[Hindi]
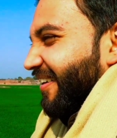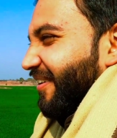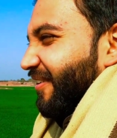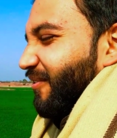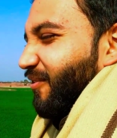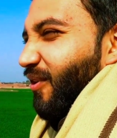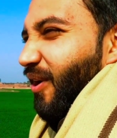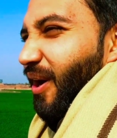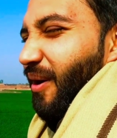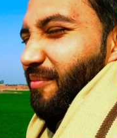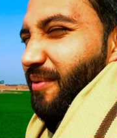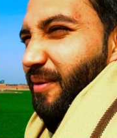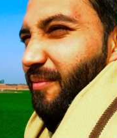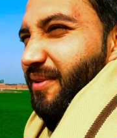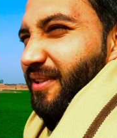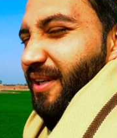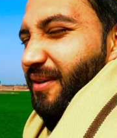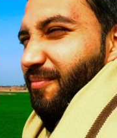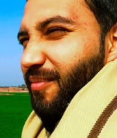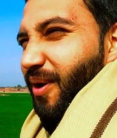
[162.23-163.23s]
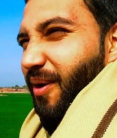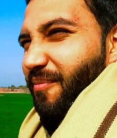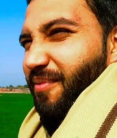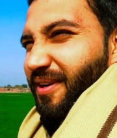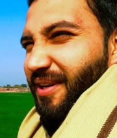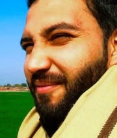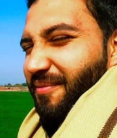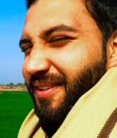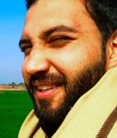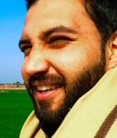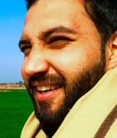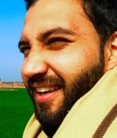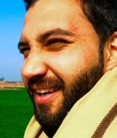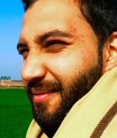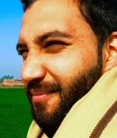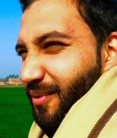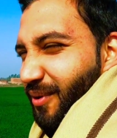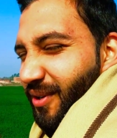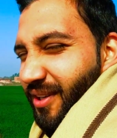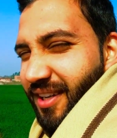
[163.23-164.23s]
है वो आपने अभी तक प्रॉपर्टी में देखा
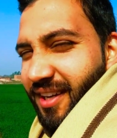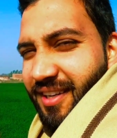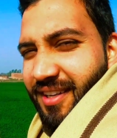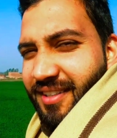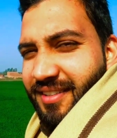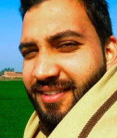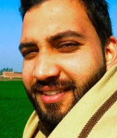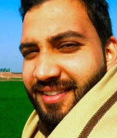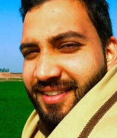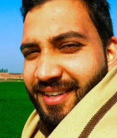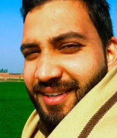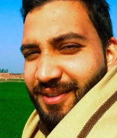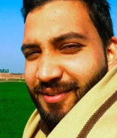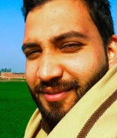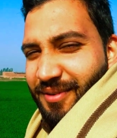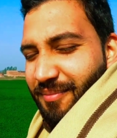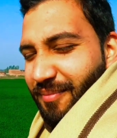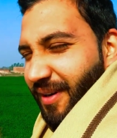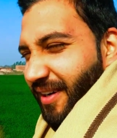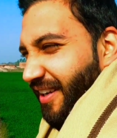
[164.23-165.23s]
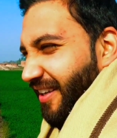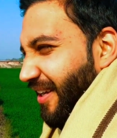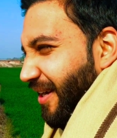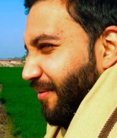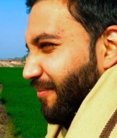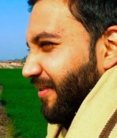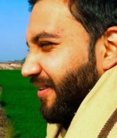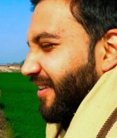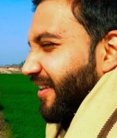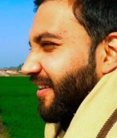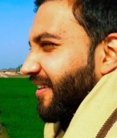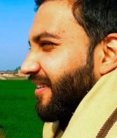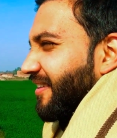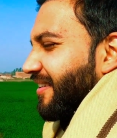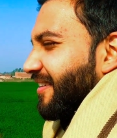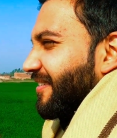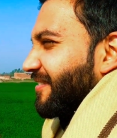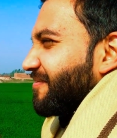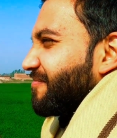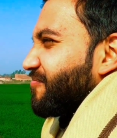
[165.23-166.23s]
ना बोलियाँ लगती हैं हाँ, मंडी आप
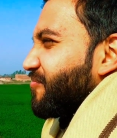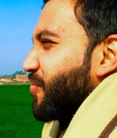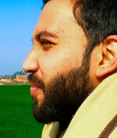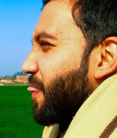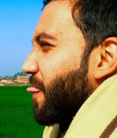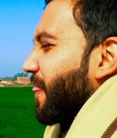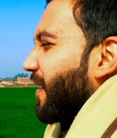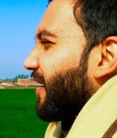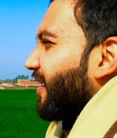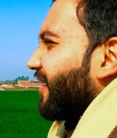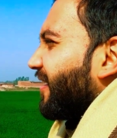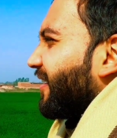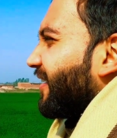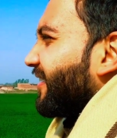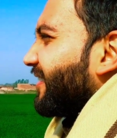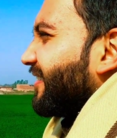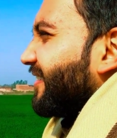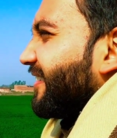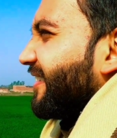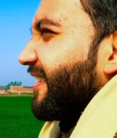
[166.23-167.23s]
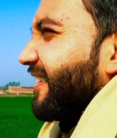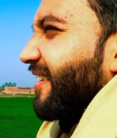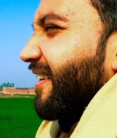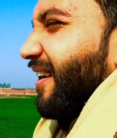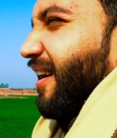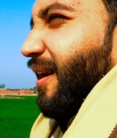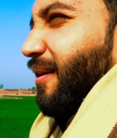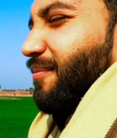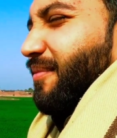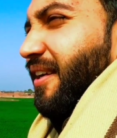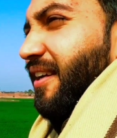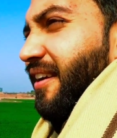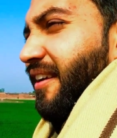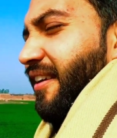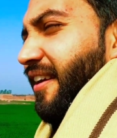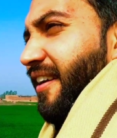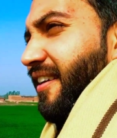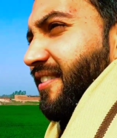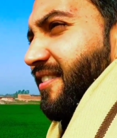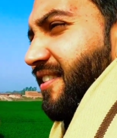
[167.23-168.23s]
साहब लगा रहे होते हैं हाँ। आप
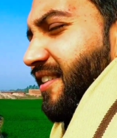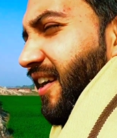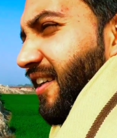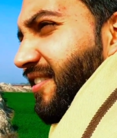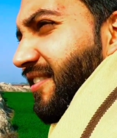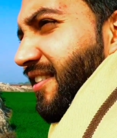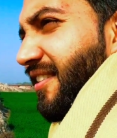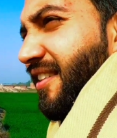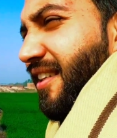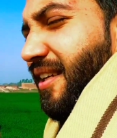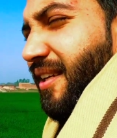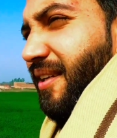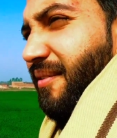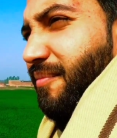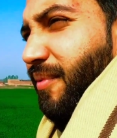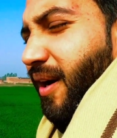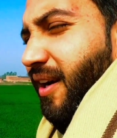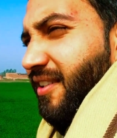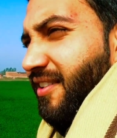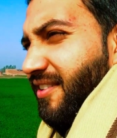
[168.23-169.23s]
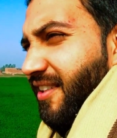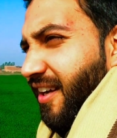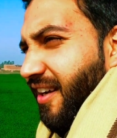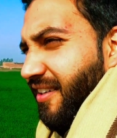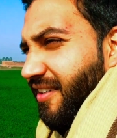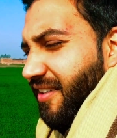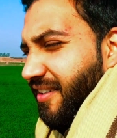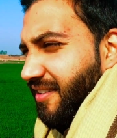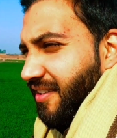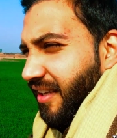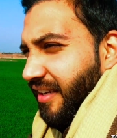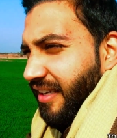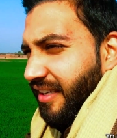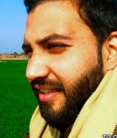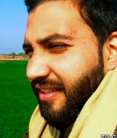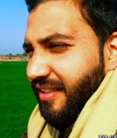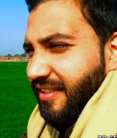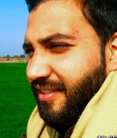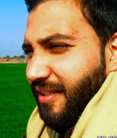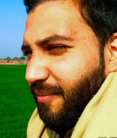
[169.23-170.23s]
देखेंगे कि सियासत की पाकिस्तान की
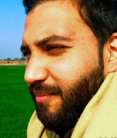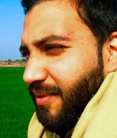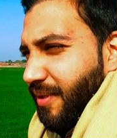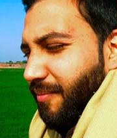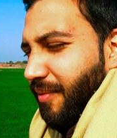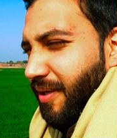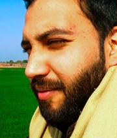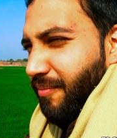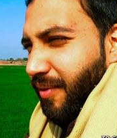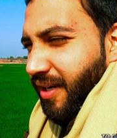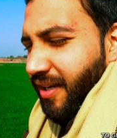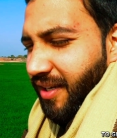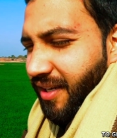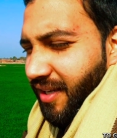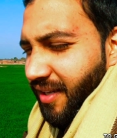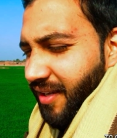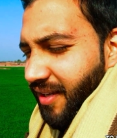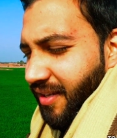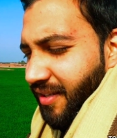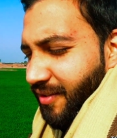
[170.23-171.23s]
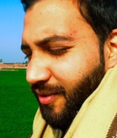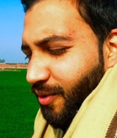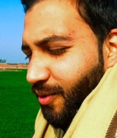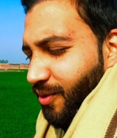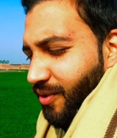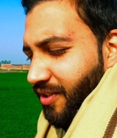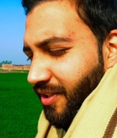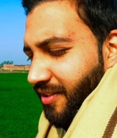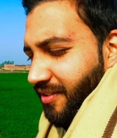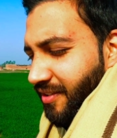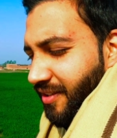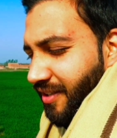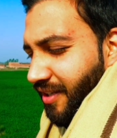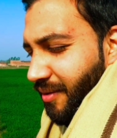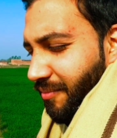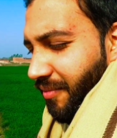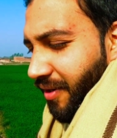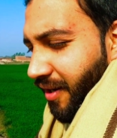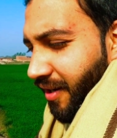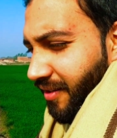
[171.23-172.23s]
तारीख की सबसे बड़ी मंडी लगेगी दो तीन दिन
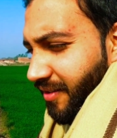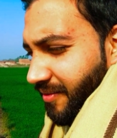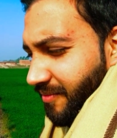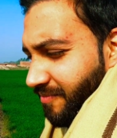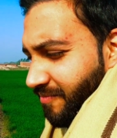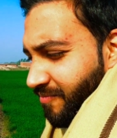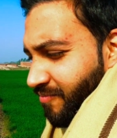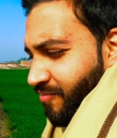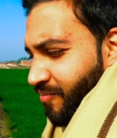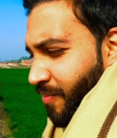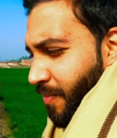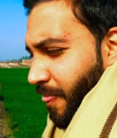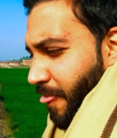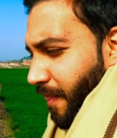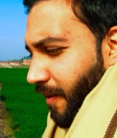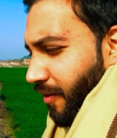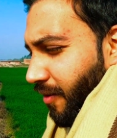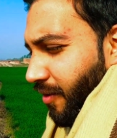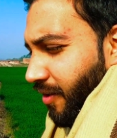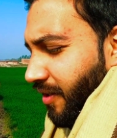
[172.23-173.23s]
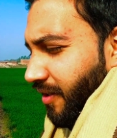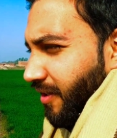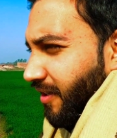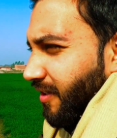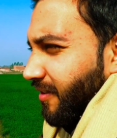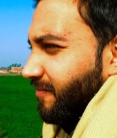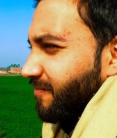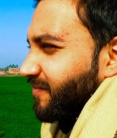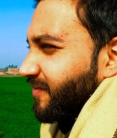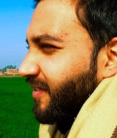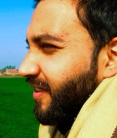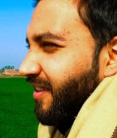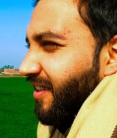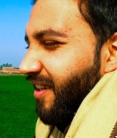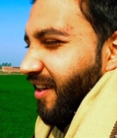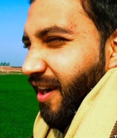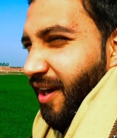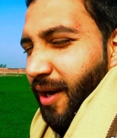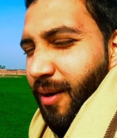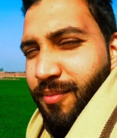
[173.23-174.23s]
के बाद और
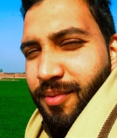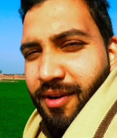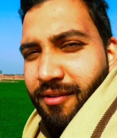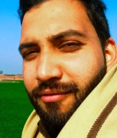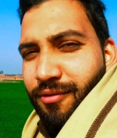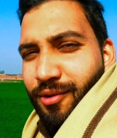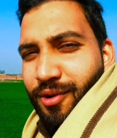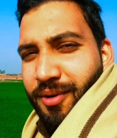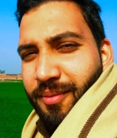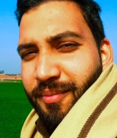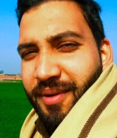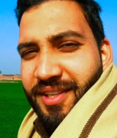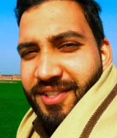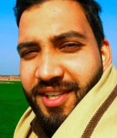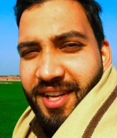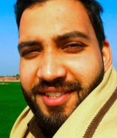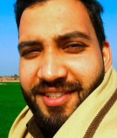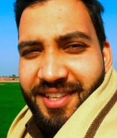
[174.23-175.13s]
आपका वोट बेचा